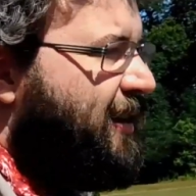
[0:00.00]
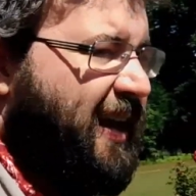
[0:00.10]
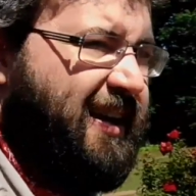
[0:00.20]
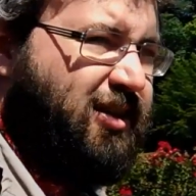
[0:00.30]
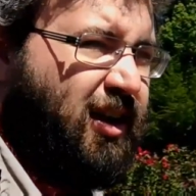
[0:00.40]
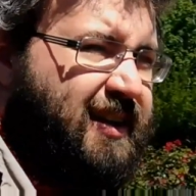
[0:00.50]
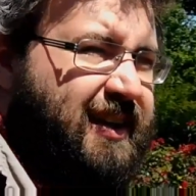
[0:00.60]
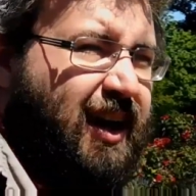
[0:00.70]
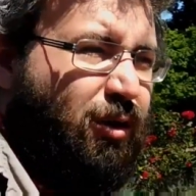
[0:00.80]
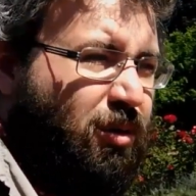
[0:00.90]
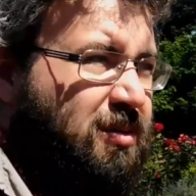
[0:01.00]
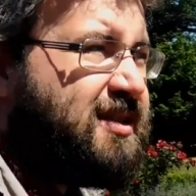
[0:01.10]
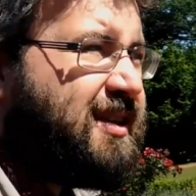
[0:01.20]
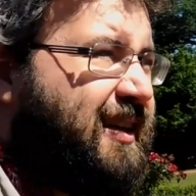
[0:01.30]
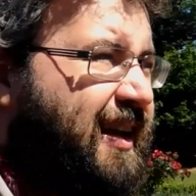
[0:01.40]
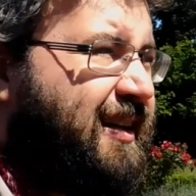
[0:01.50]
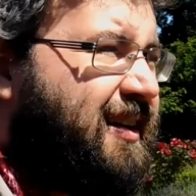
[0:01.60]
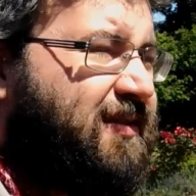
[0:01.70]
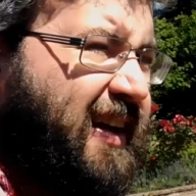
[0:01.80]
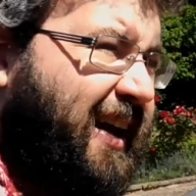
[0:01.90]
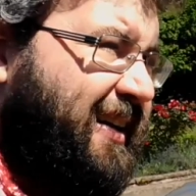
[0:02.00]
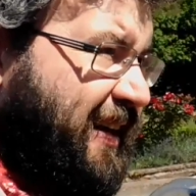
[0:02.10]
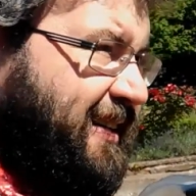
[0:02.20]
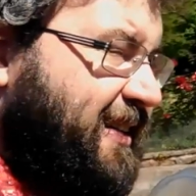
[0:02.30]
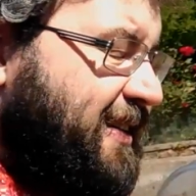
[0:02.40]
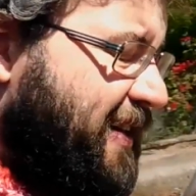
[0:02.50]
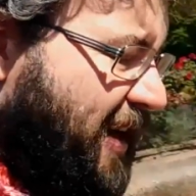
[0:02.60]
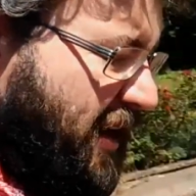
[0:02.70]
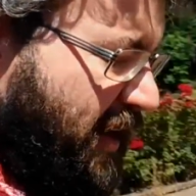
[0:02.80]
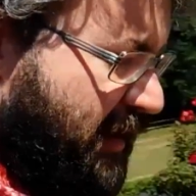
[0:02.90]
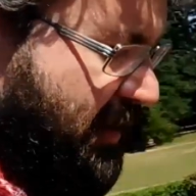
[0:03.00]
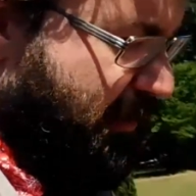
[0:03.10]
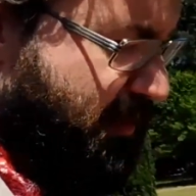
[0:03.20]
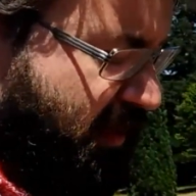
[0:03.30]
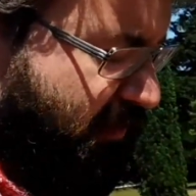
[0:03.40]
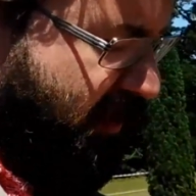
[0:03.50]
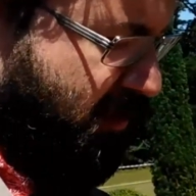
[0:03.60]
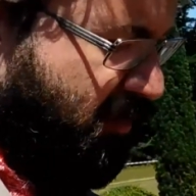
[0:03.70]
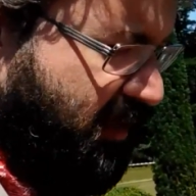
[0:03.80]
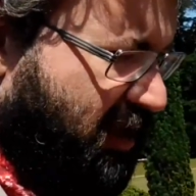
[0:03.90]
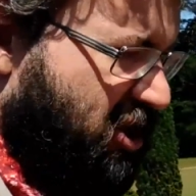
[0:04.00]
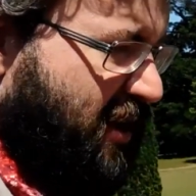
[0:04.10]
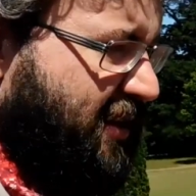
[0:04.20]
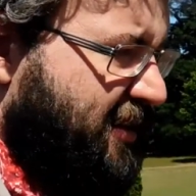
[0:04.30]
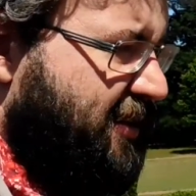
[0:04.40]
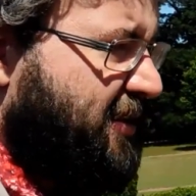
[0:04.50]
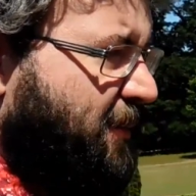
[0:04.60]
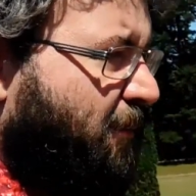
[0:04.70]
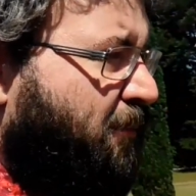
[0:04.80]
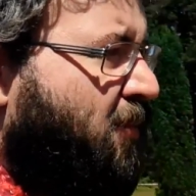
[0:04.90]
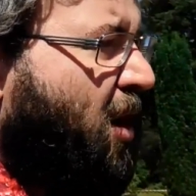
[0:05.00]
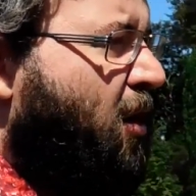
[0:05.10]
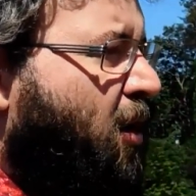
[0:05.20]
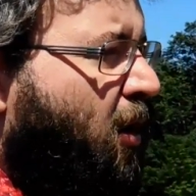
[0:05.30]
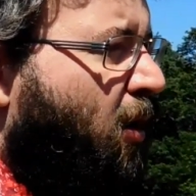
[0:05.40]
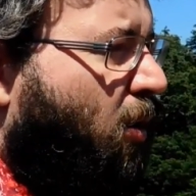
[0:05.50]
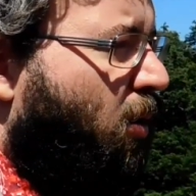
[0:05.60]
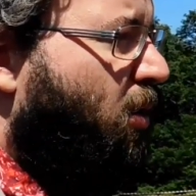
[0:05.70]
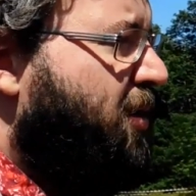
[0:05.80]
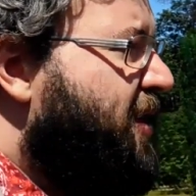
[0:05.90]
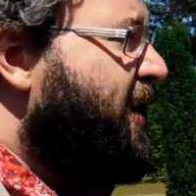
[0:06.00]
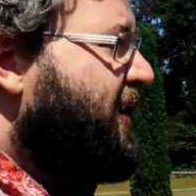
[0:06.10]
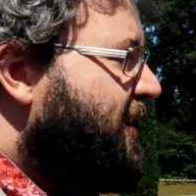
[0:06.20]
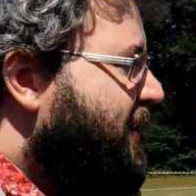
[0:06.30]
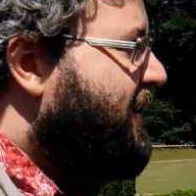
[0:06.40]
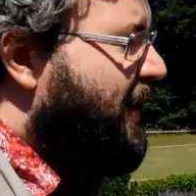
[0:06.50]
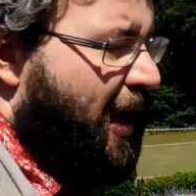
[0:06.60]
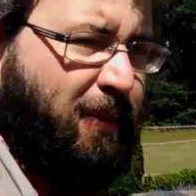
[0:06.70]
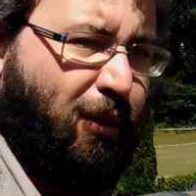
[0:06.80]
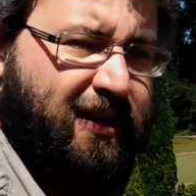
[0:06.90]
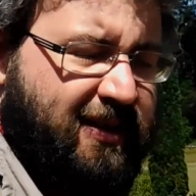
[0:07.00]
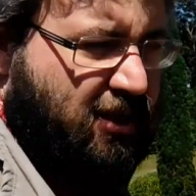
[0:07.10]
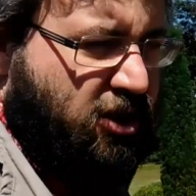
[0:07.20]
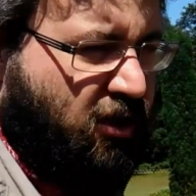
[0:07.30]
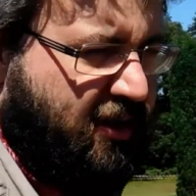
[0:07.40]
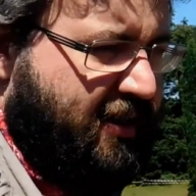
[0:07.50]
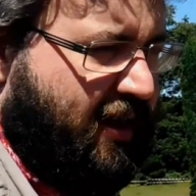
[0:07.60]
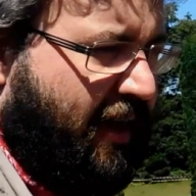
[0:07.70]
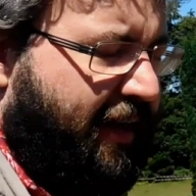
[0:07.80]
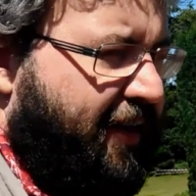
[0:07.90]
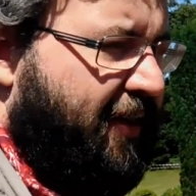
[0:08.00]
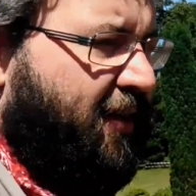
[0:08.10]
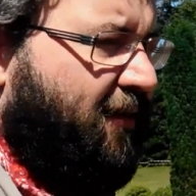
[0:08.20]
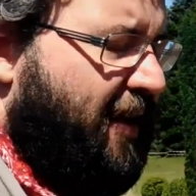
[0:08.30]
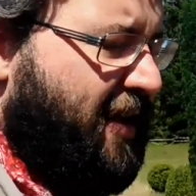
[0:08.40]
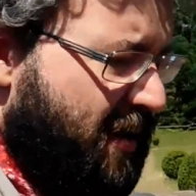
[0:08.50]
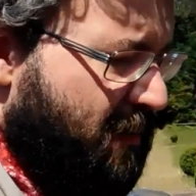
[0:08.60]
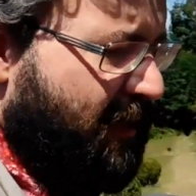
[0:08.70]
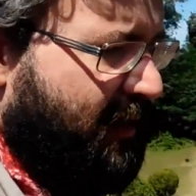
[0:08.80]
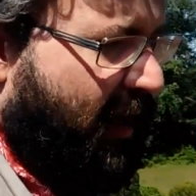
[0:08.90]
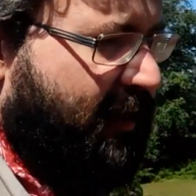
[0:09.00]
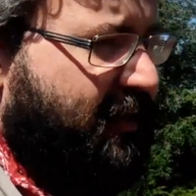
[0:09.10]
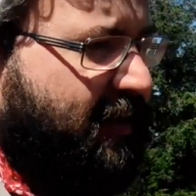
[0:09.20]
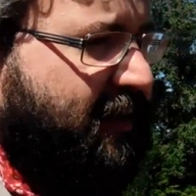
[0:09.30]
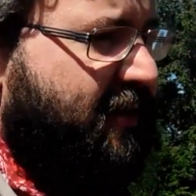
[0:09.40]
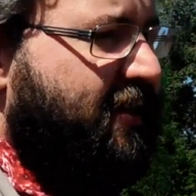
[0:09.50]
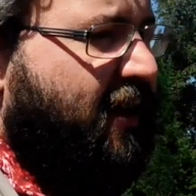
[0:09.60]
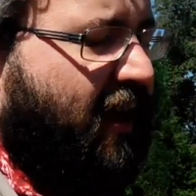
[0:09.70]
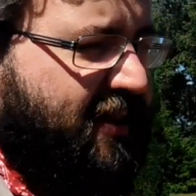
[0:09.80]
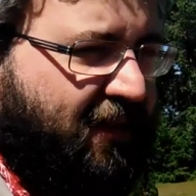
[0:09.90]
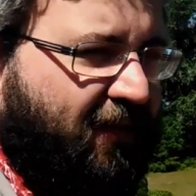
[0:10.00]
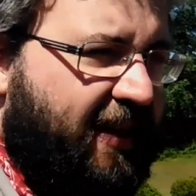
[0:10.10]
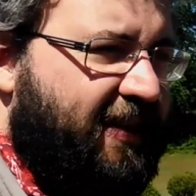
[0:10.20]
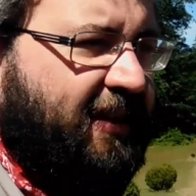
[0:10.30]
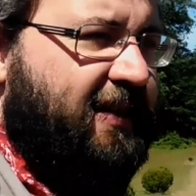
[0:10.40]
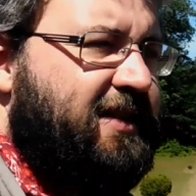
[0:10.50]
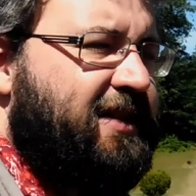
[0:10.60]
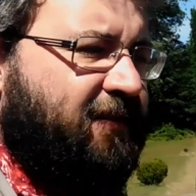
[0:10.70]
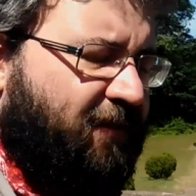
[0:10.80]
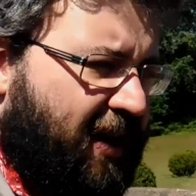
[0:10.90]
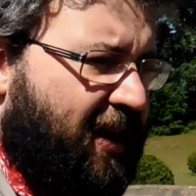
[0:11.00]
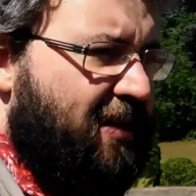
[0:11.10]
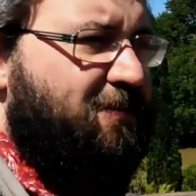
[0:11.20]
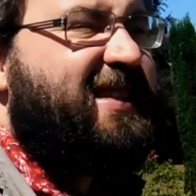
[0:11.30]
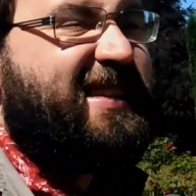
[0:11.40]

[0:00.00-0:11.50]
der ist heute in Erholungsgelände, während da drin ja äh, die Versuchsanstalt ist. Und der Erbauer dieses Schlossgartens war niemand anderes als Friedrich Wilhelm